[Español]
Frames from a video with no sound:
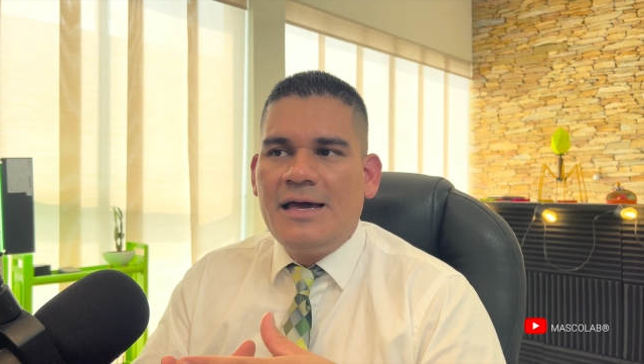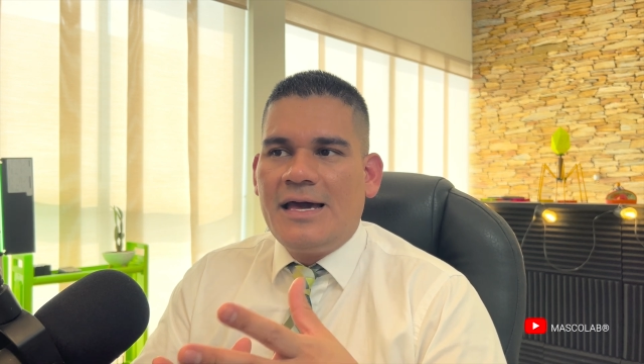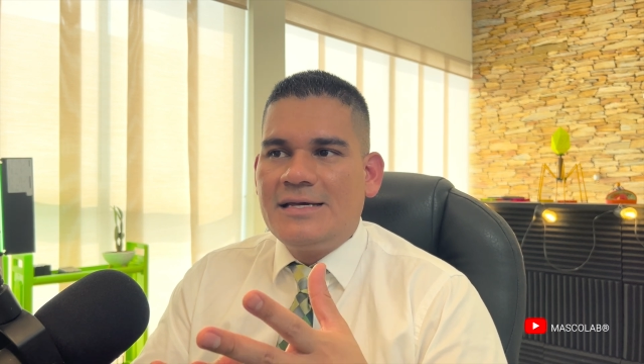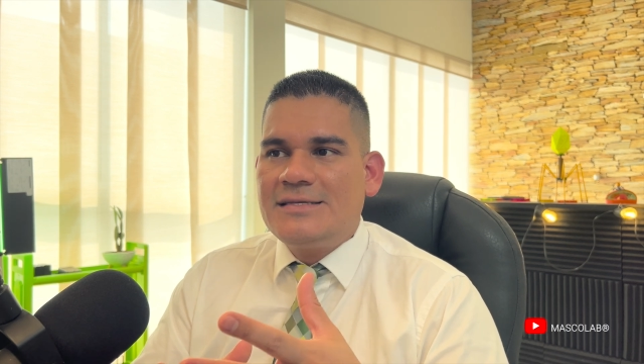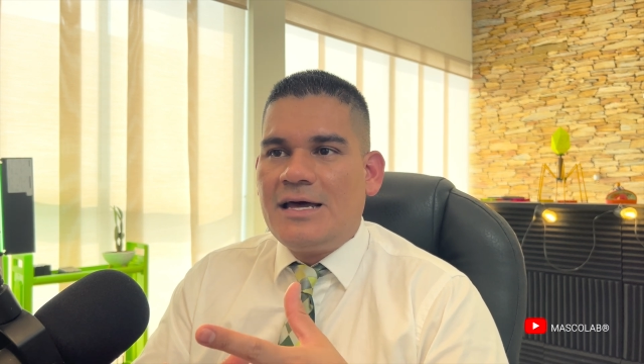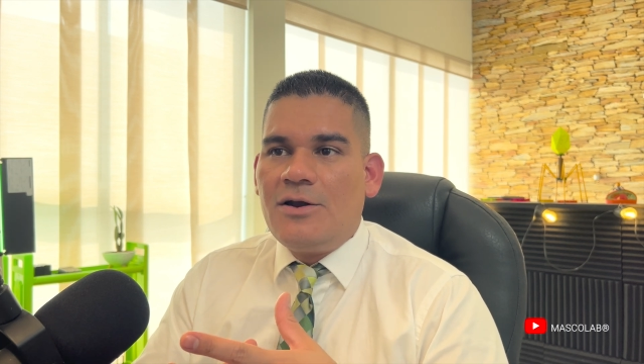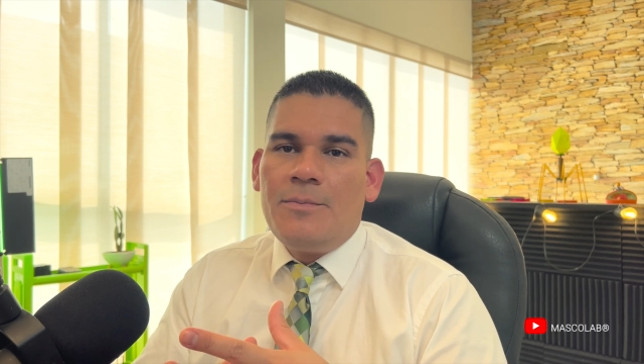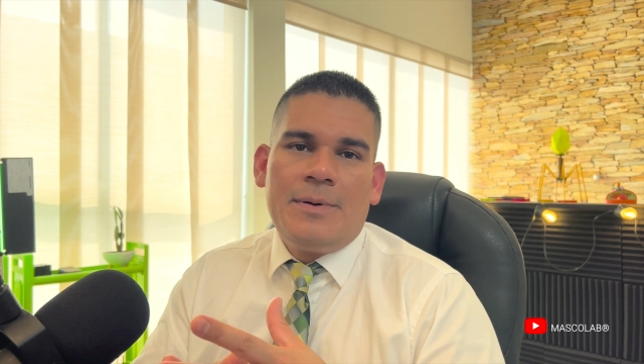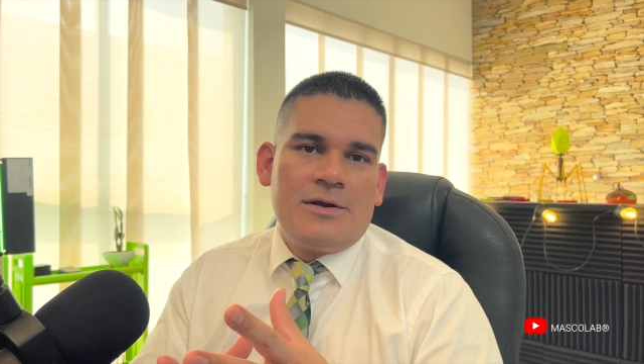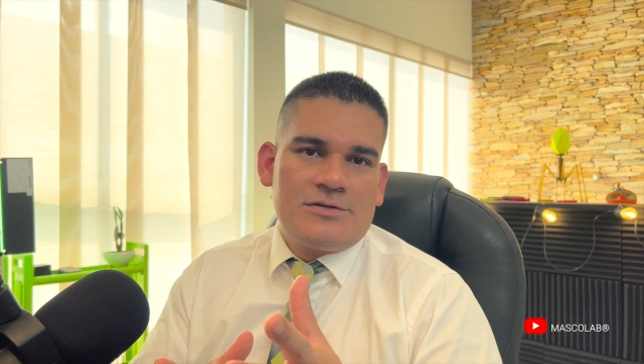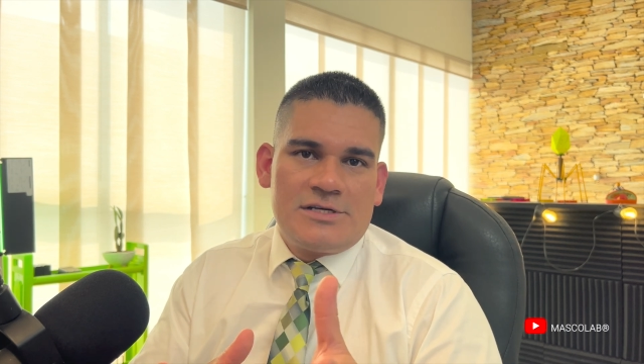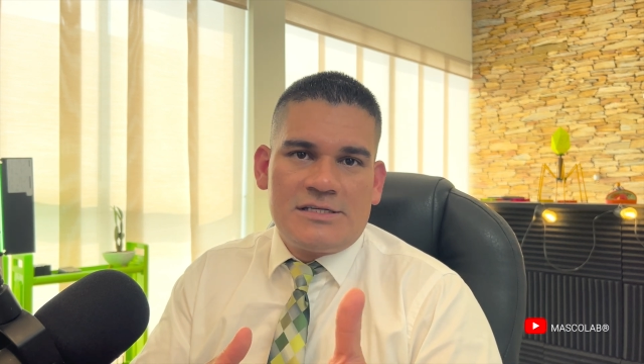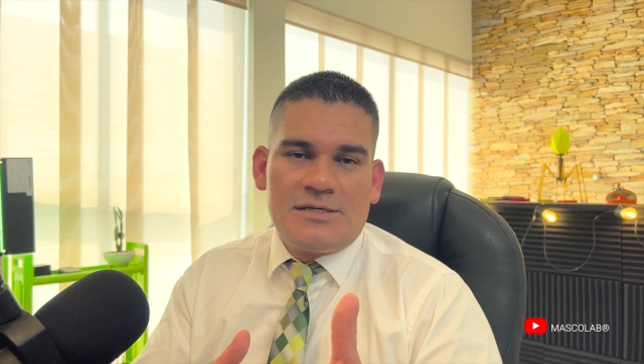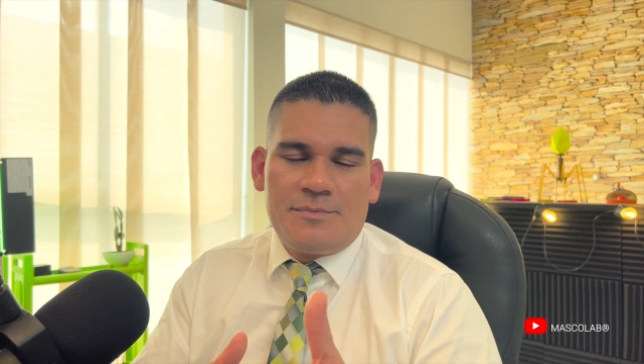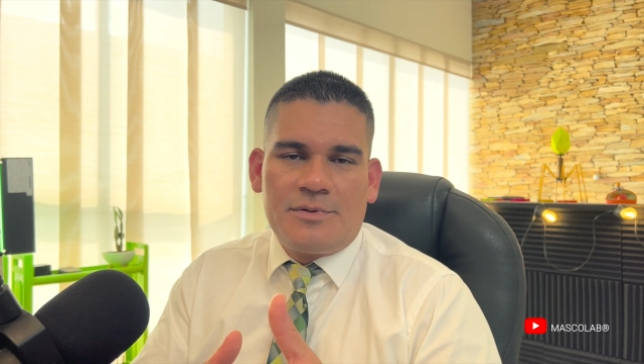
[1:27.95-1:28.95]
Esta no,
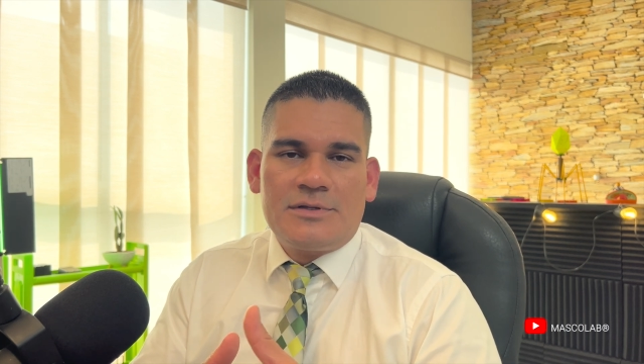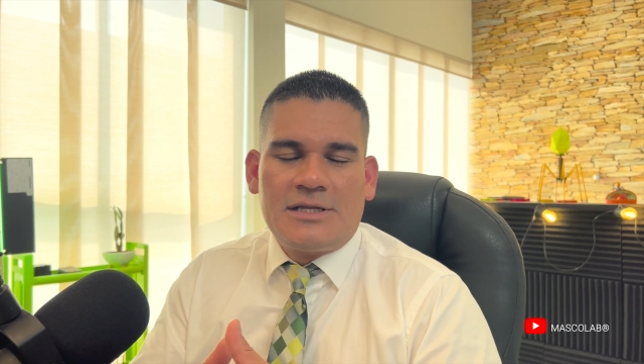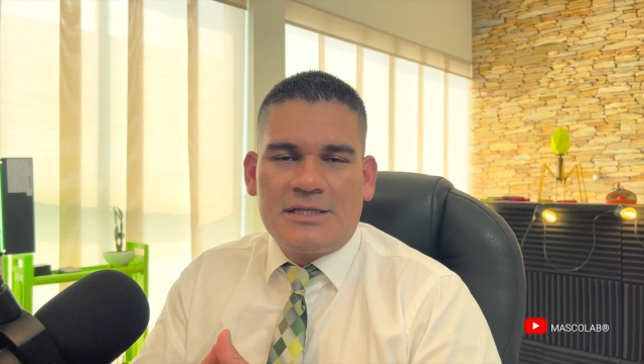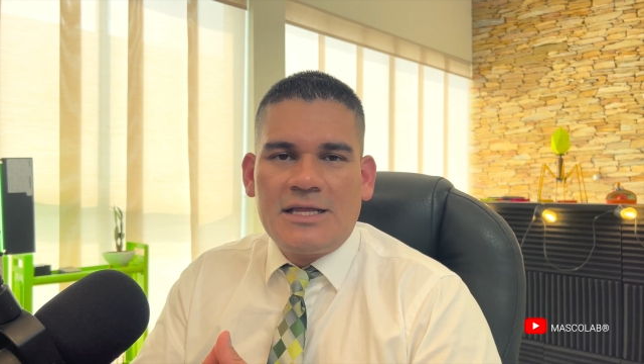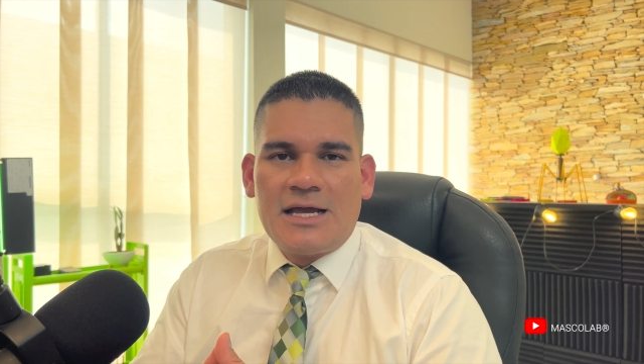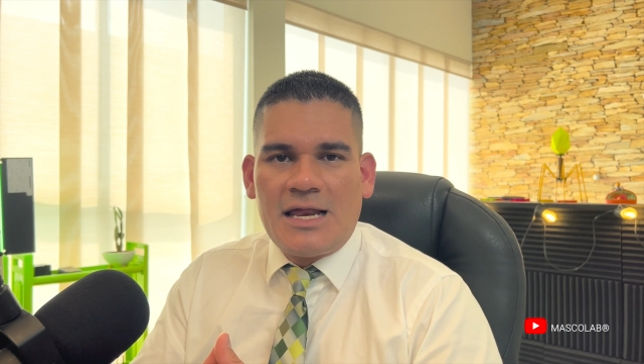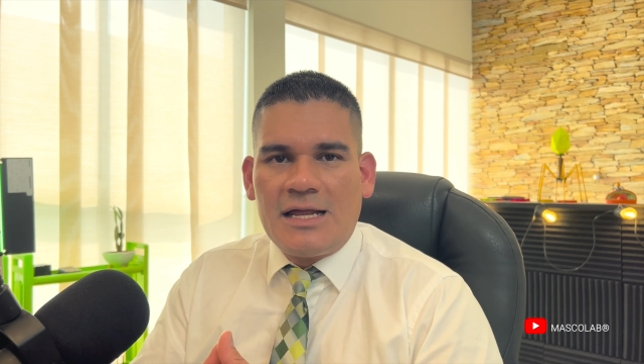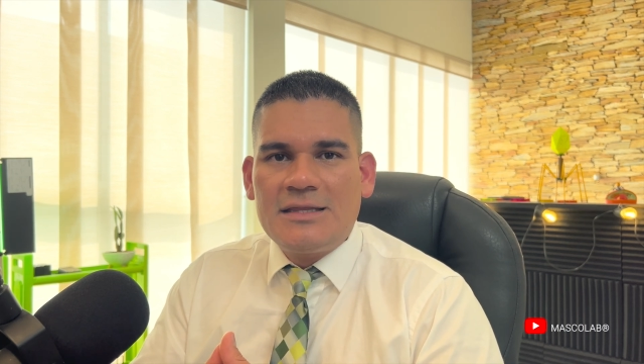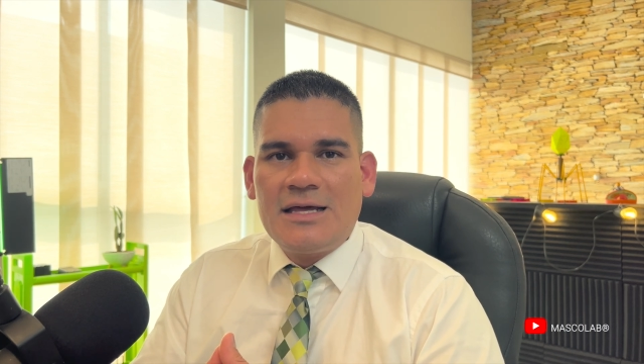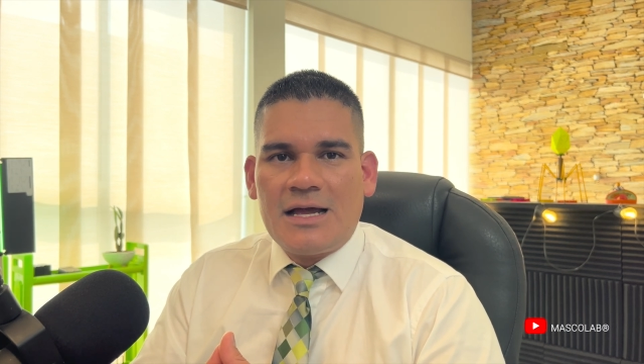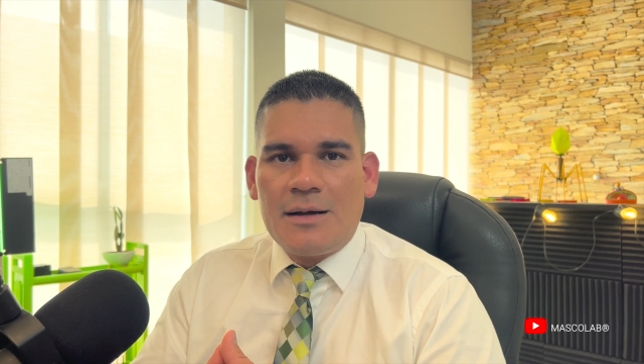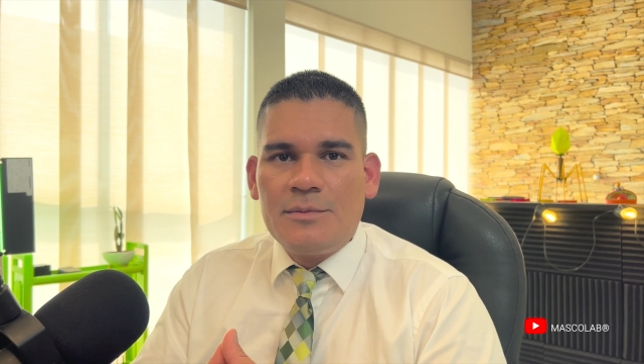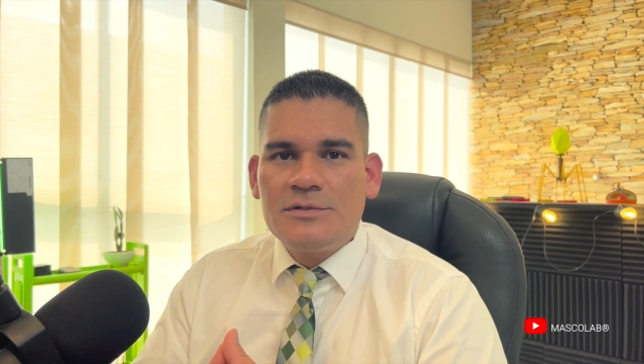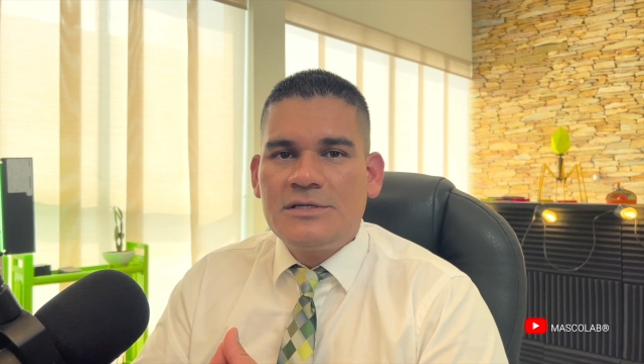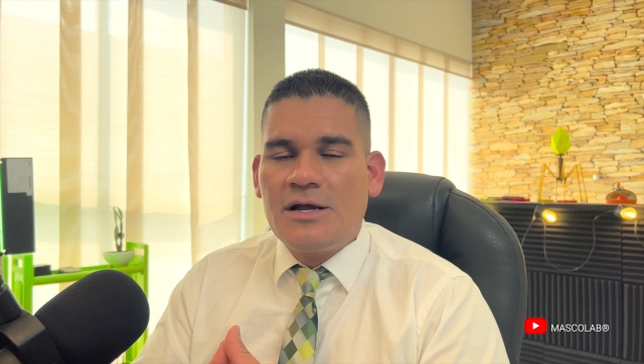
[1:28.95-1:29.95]
pero sí es importante que la
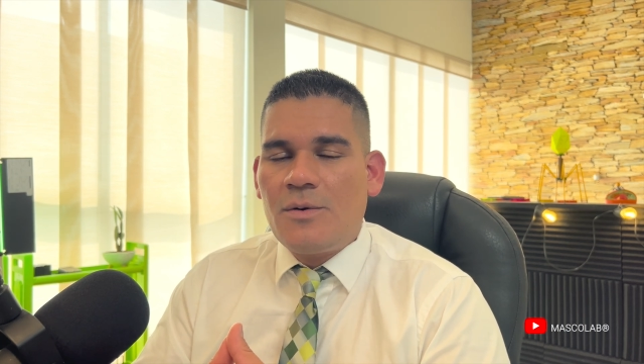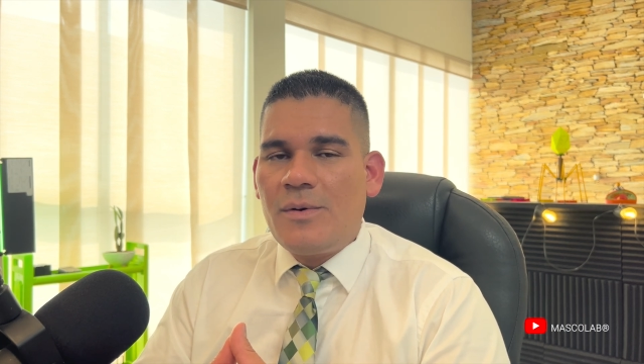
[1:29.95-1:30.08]
tengamos